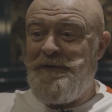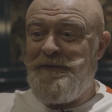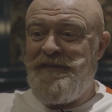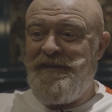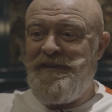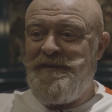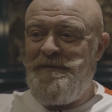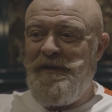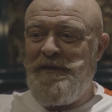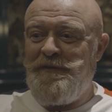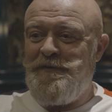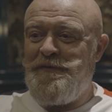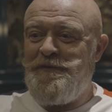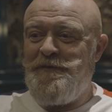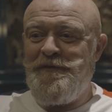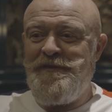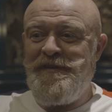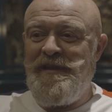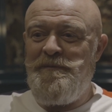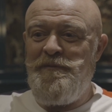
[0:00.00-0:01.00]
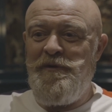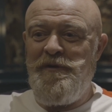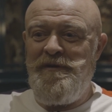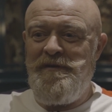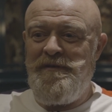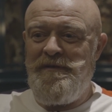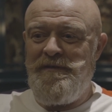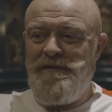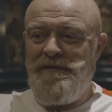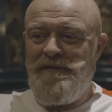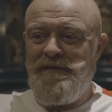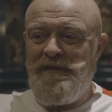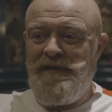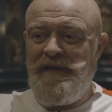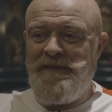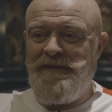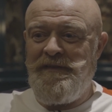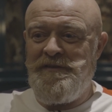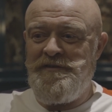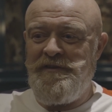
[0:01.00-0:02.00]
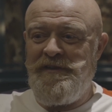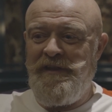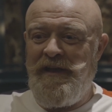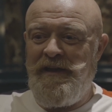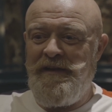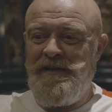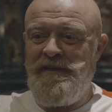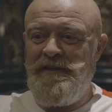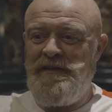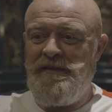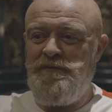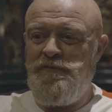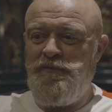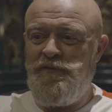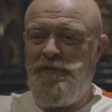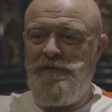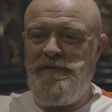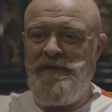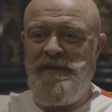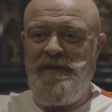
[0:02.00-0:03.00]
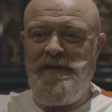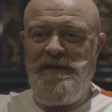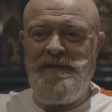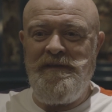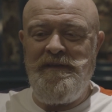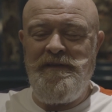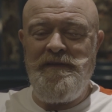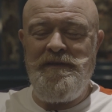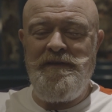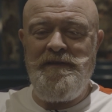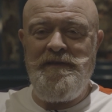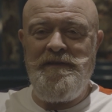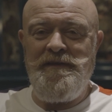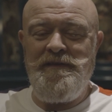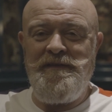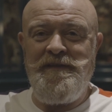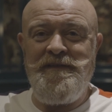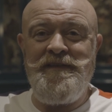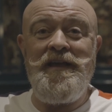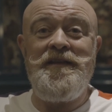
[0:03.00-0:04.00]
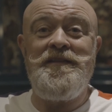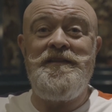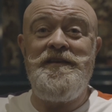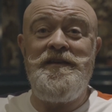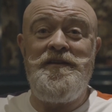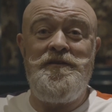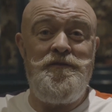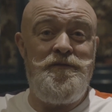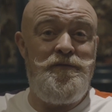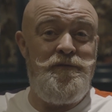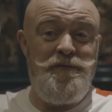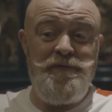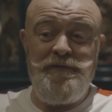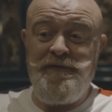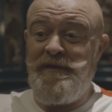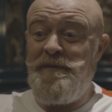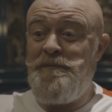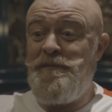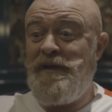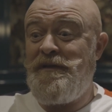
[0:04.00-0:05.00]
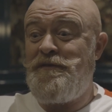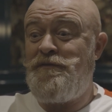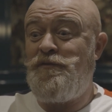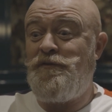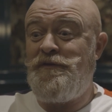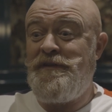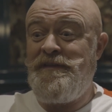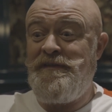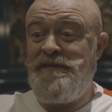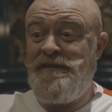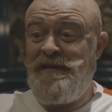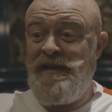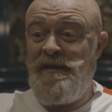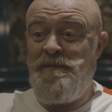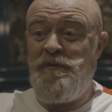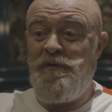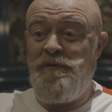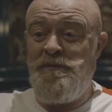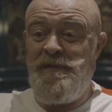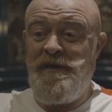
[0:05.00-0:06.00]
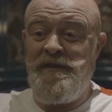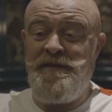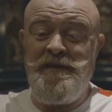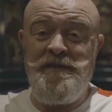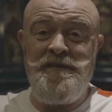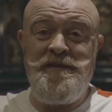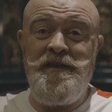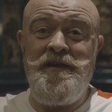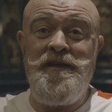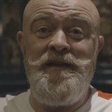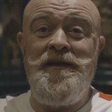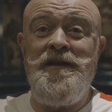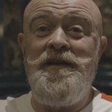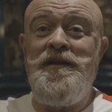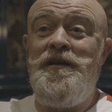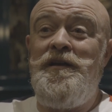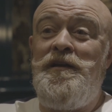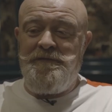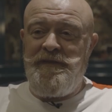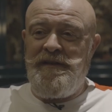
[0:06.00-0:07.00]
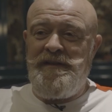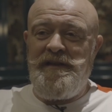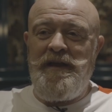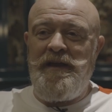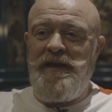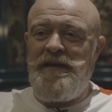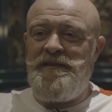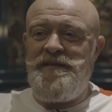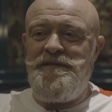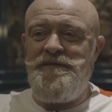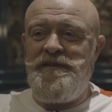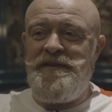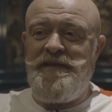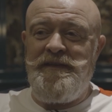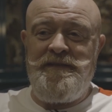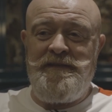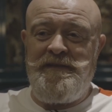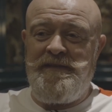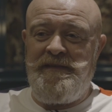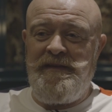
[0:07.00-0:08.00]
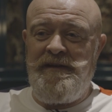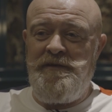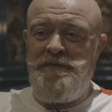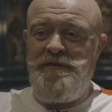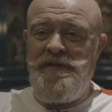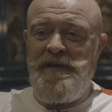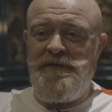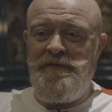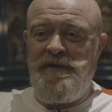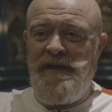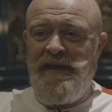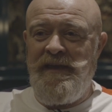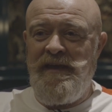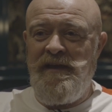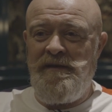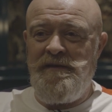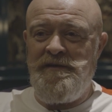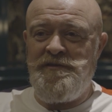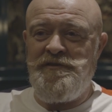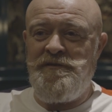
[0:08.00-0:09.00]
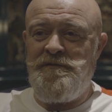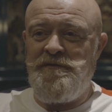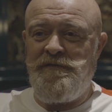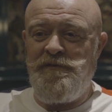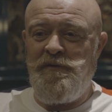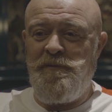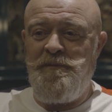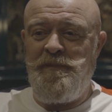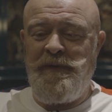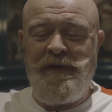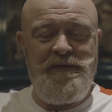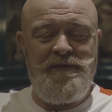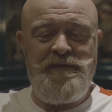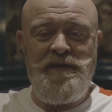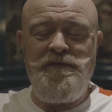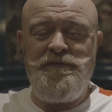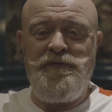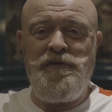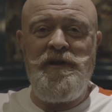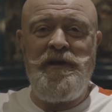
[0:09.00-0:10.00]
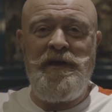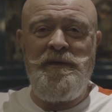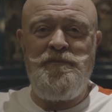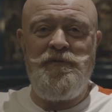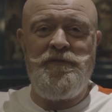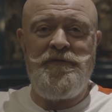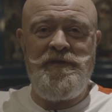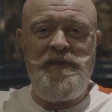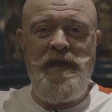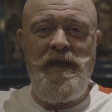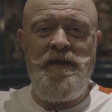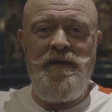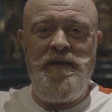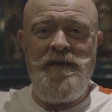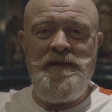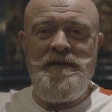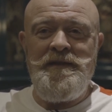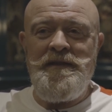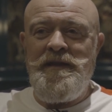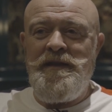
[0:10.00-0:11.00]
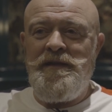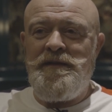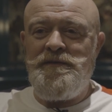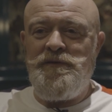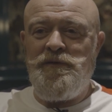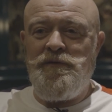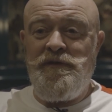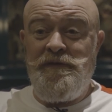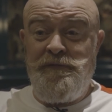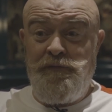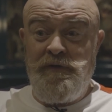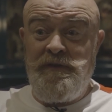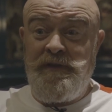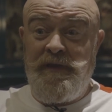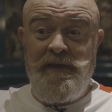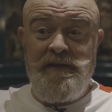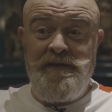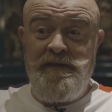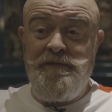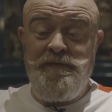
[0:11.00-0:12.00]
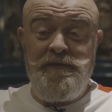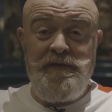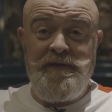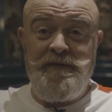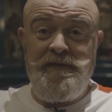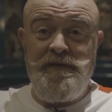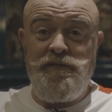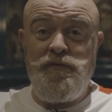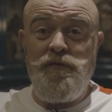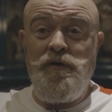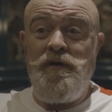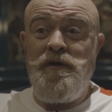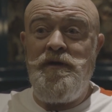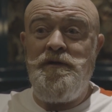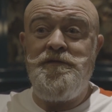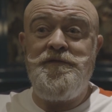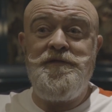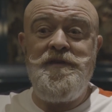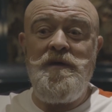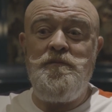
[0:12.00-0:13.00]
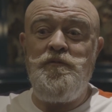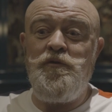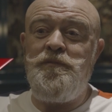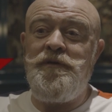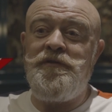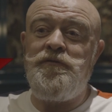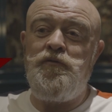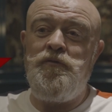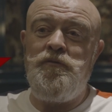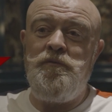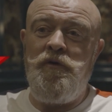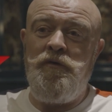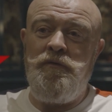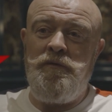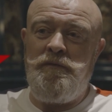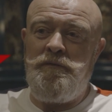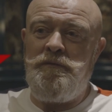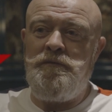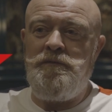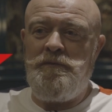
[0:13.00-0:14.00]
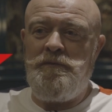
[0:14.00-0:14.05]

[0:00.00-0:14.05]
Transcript: s'inspire de Sociable euh, grâce à Generali qui nous donne des, des, articles sympas sur des thèmes bien dédiés. En fait, la réactivité, c'est le nerf de la guerre. Les gens sont pressés, ils veulent la réponse hier. Donc il faut être réactif, ça c'est sûr. Fiable parce que, bon,